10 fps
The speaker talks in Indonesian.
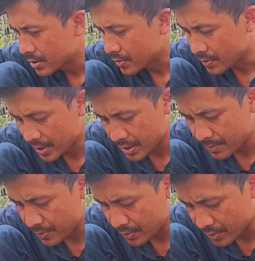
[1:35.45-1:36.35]
Uang
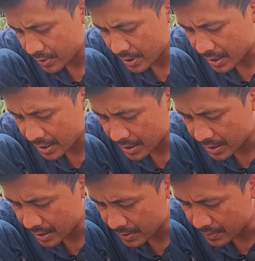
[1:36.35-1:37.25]
pun
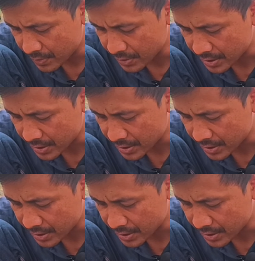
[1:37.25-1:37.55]
aku